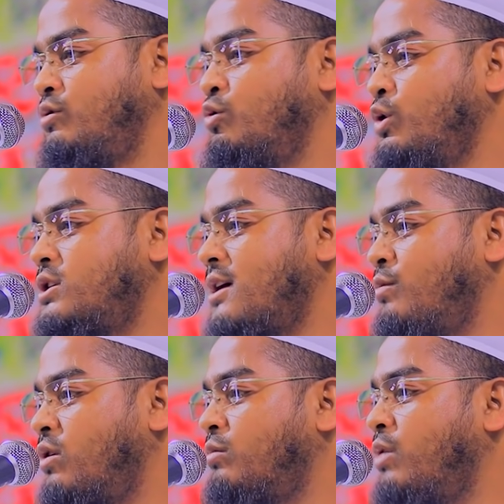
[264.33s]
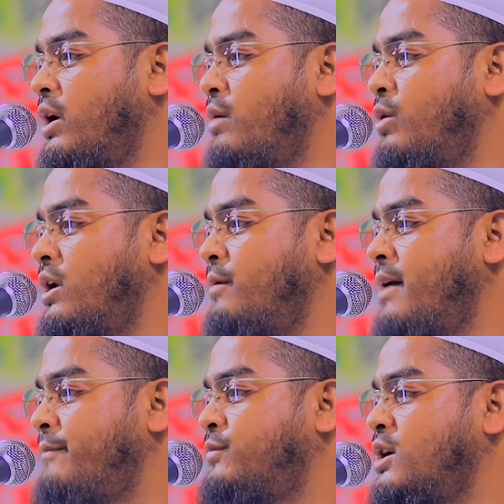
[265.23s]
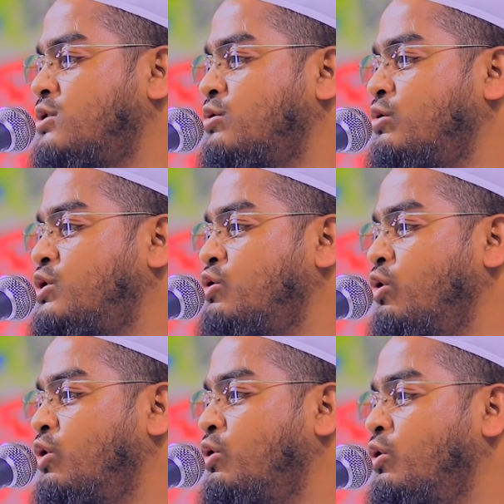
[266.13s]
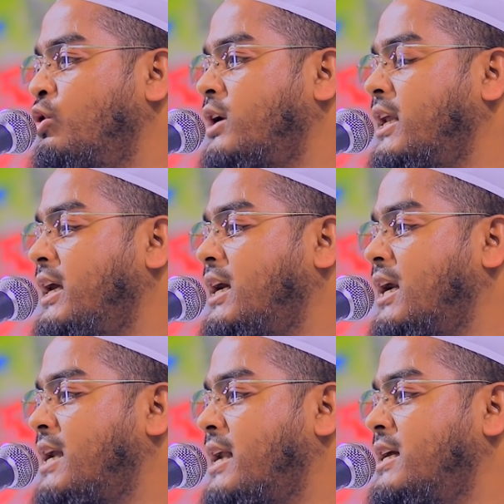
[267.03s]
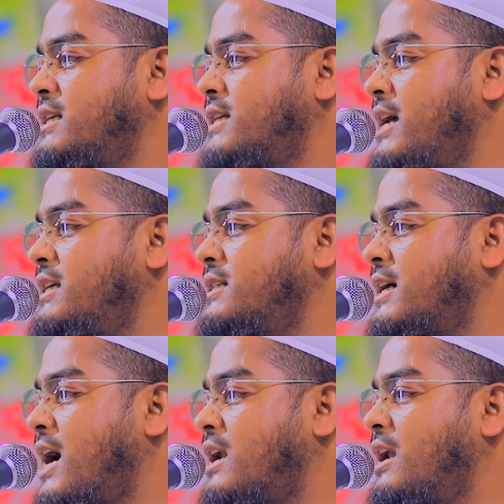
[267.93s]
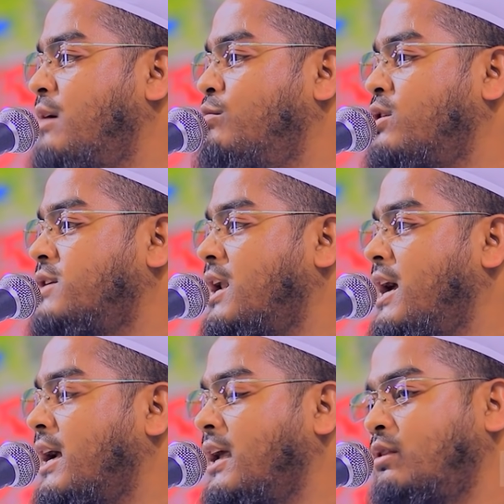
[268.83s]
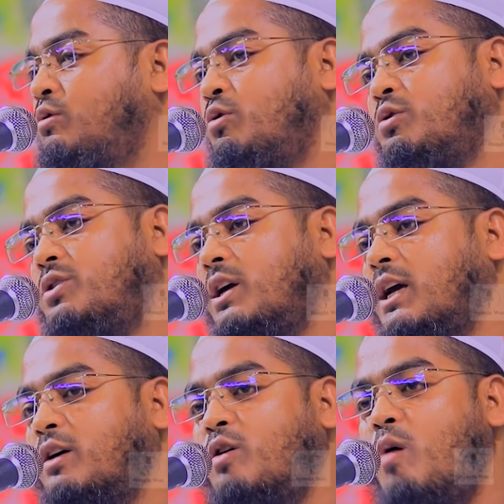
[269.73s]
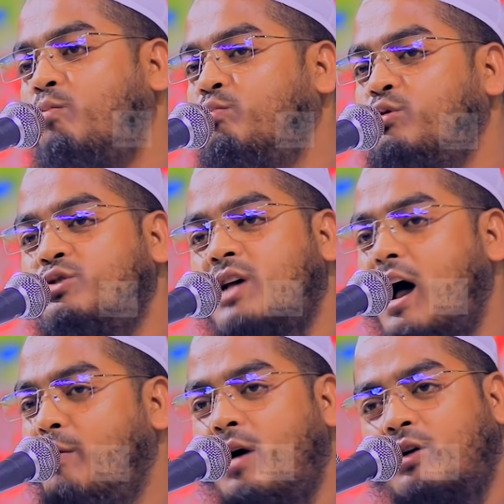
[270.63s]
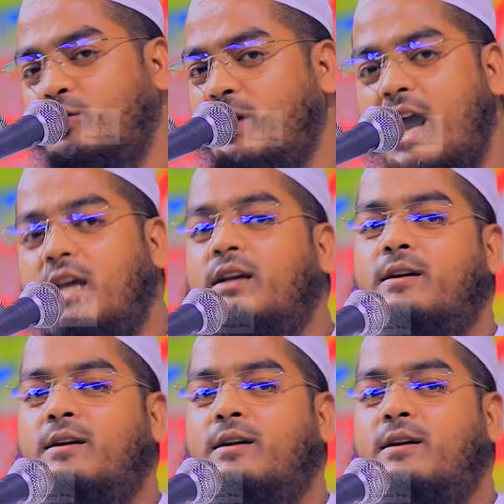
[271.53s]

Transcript: তুই যেমন মনে মনে ভাবতেছো চুলগুলো ক্রিকেটারের সাইজে কাটলে মজা লাগে তোর থেকে কম বুঝ আমারও নাই